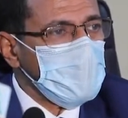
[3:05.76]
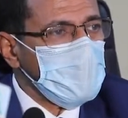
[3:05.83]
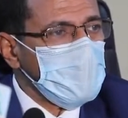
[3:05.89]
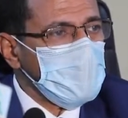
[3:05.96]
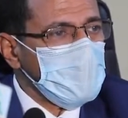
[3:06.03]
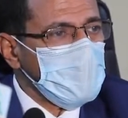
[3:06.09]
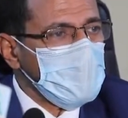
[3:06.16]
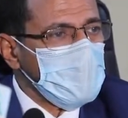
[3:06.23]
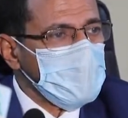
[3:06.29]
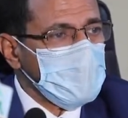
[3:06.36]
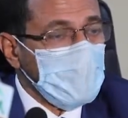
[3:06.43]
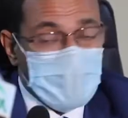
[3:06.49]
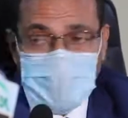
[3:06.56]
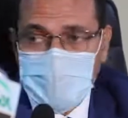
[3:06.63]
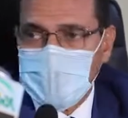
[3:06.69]

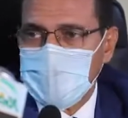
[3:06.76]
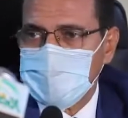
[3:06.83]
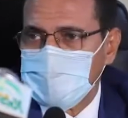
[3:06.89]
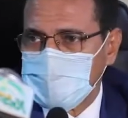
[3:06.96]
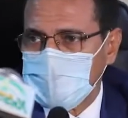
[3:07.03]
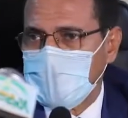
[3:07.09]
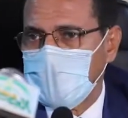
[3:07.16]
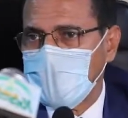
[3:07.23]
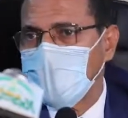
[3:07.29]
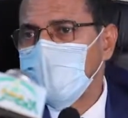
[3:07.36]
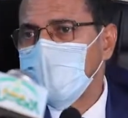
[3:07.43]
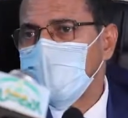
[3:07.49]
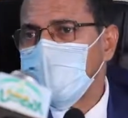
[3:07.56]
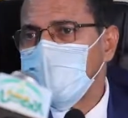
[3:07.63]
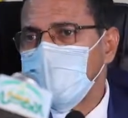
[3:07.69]
لتاثيرات الصحه
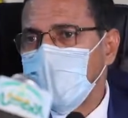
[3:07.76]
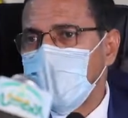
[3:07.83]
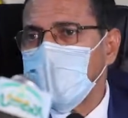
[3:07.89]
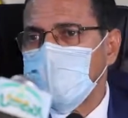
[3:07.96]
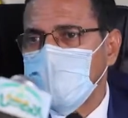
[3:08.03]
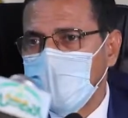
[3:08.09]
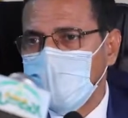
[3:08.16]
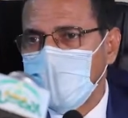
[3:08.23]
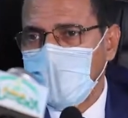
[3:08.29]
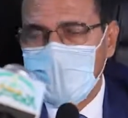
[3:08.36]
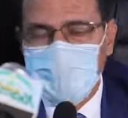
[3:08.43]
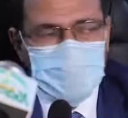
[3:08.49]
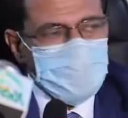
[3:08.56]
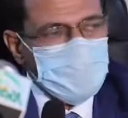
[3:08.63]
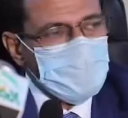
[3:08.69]
اكثر من
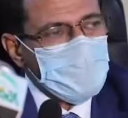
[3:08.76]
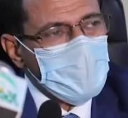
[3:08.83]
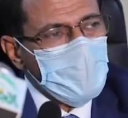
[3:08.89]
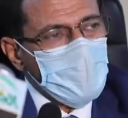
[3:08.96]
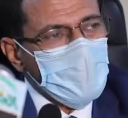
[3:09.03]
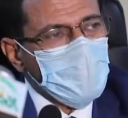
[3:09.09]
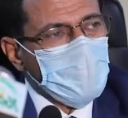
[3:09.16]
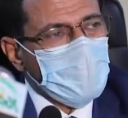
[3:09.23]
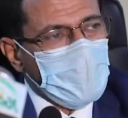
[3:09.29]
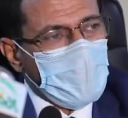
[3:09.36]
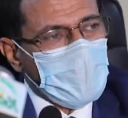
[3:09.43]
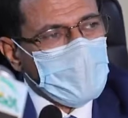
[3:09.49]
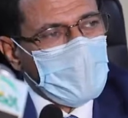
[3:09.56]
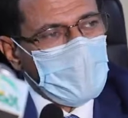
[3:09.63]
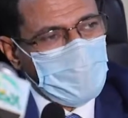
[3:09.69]
غيرهم
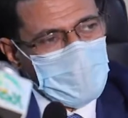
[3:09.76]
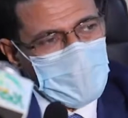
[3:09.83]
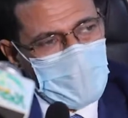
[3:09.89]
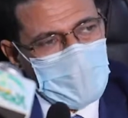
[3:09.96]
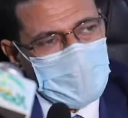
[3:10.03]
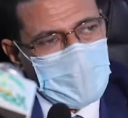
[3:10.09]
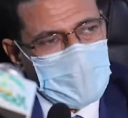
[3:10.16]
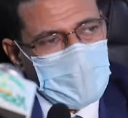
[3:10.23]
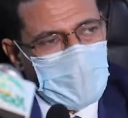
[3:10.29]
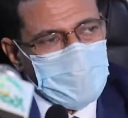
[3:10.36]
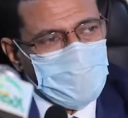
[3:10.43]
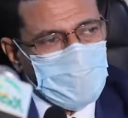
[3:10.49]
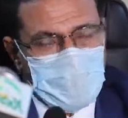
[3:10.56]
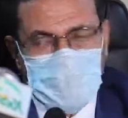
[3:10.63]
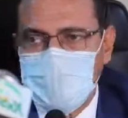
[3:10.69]
وبذلك لا يعود هذا مولي
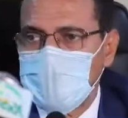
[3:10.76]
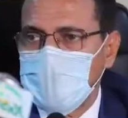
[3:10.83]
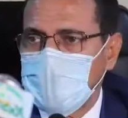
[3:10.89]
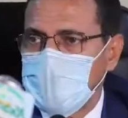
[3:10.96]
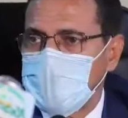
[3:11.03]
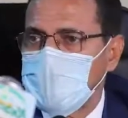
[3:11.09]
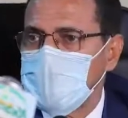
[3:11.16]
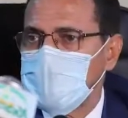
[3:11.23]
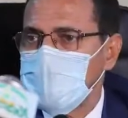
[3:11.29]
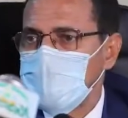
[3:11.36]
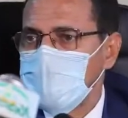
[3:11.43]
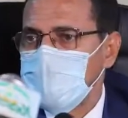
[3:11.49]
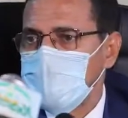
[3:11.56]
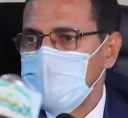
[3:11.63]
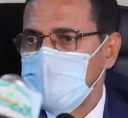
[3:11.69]
عنده تاثير على
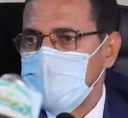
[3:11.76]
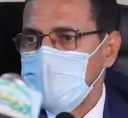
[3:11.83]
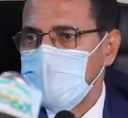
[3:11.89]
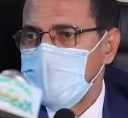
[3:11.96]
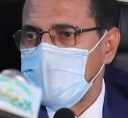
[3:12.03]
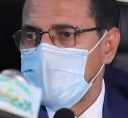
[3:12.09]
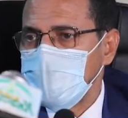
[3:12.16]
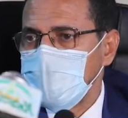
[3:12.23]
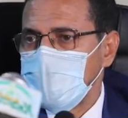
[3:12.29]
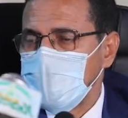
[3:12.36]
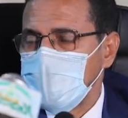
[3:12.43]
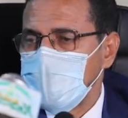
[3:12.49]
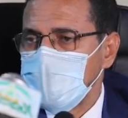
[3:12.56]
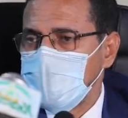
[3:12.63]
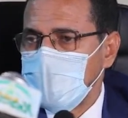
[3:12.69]

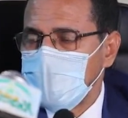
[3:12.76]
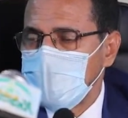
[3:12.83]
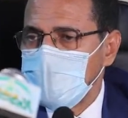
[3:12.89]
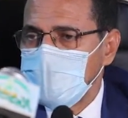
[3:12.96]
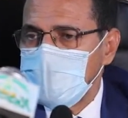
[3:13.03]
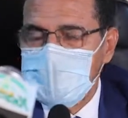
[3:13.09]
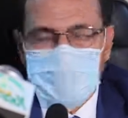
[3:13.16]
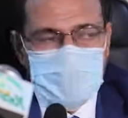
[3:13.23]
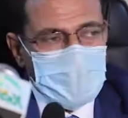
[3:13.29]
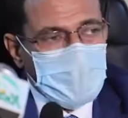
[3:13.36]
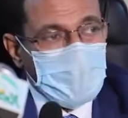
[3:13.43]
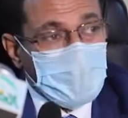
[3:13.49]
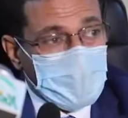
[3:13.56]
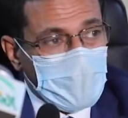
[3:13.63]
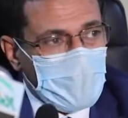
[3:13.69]
على
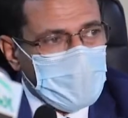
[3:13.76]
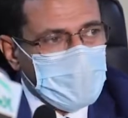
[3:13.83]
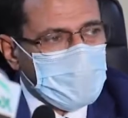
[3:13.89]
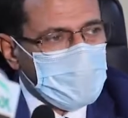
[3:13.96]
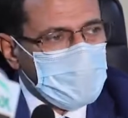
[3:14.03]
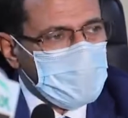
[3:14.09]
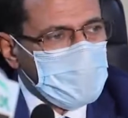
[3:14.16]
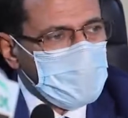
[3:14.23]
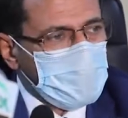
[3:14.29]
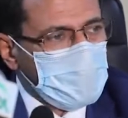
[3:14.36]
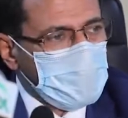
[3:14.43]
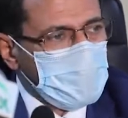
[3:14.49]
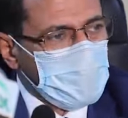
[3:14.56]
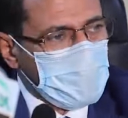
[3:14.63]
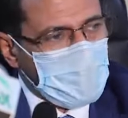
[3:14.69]
نتائج
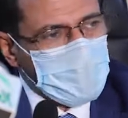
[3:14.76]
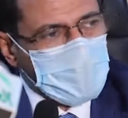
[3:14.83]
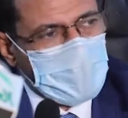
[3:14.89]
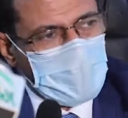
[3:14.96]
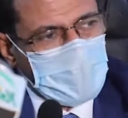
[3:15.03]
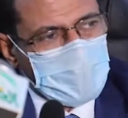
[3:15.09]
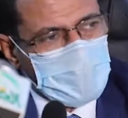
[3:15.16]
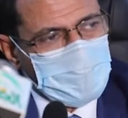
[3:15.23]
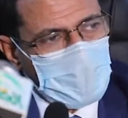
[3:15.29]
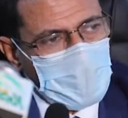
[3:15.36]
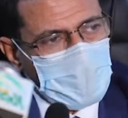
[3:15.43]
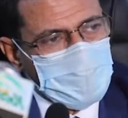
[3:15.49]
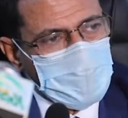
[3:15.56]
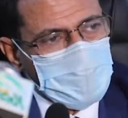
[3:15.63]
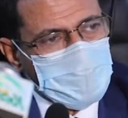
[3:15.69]
النظام الصحي بصفه
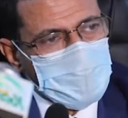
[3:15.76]
عامه